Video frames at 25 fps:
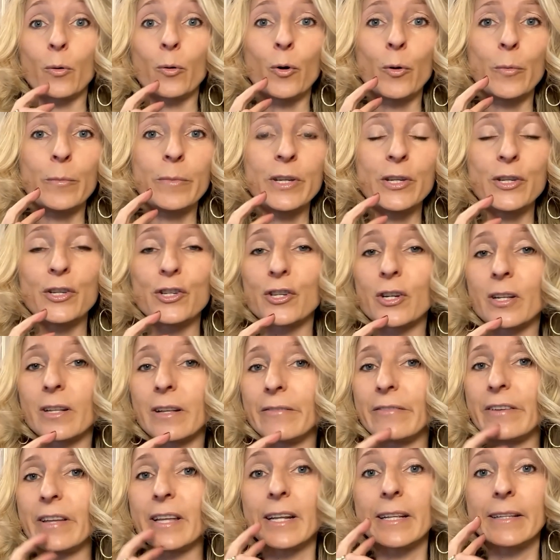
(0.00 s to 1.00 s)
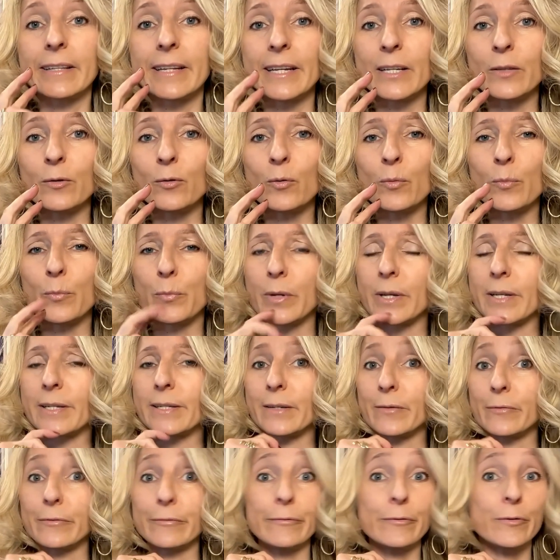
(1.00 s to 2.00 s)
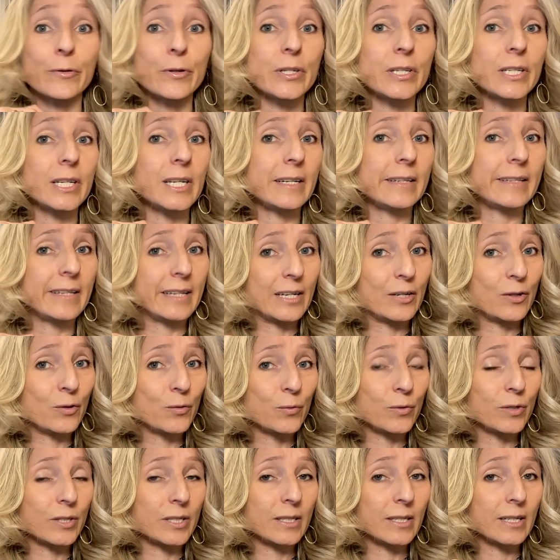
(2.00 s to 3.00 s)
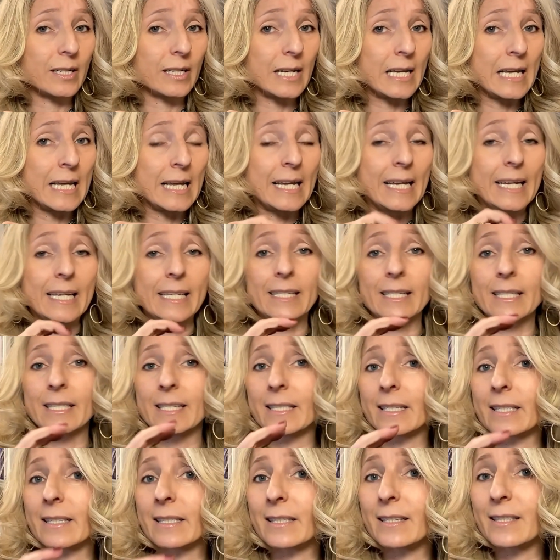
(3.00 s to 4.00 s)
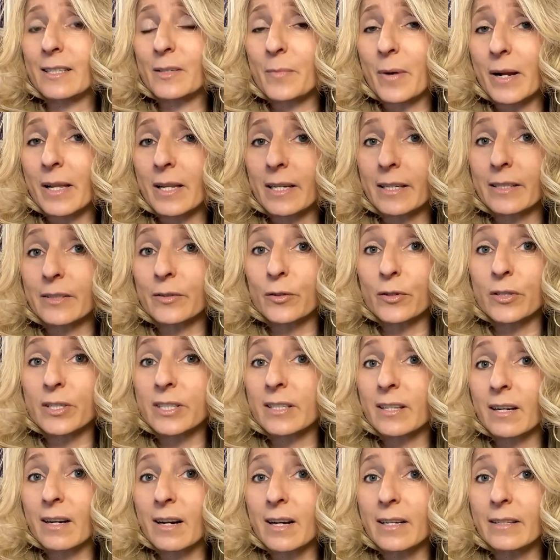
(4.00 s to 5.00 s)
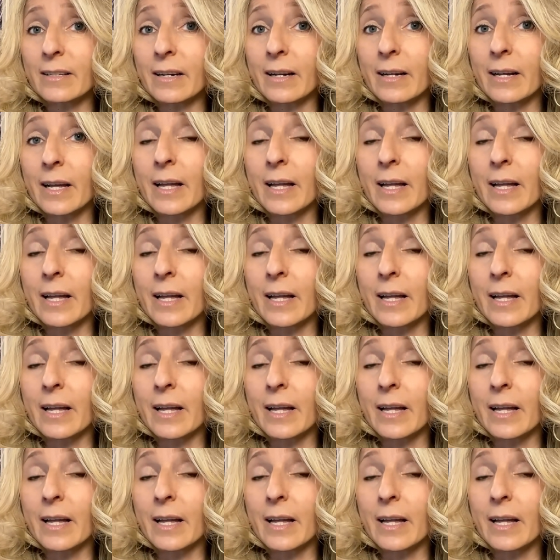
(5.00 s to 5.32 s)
cominci ad avere dei dubbi e se non fosse l'idea giusta e se stessi sbagliando strada,